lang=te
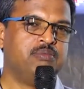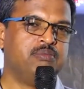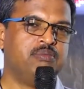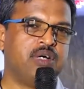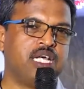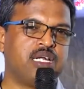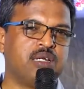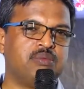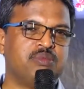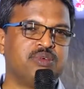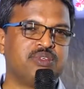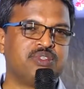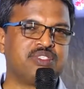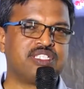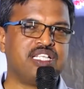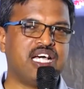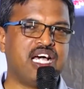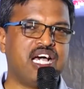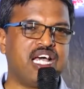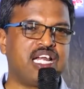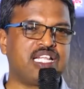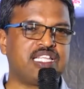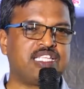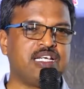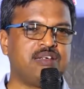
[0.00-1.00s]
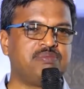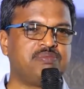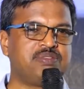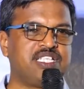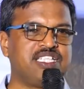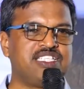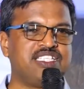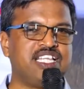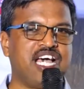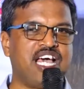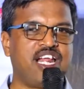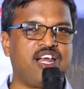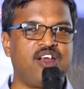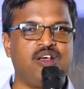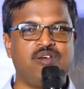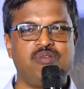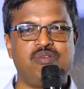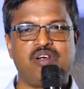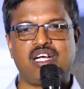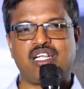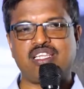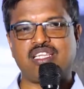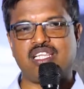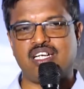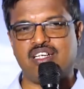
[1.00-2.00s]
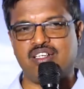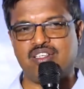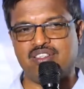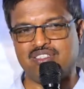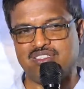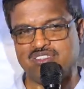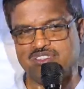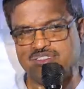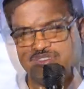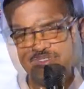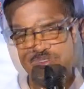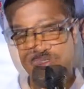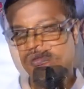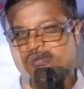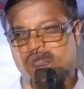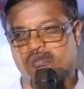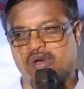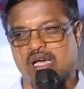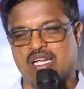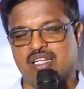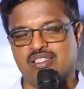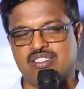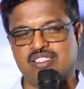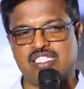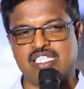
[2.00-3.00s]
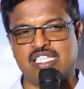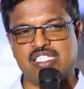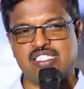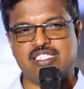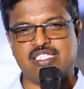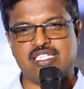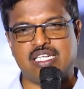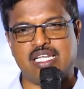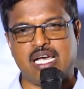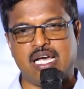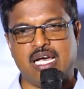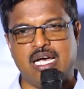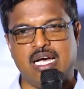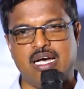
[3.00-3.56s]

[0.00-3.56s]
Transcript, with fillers: మనము దారి తప్పితే దారిలో పెడతాడు మనం చేసిన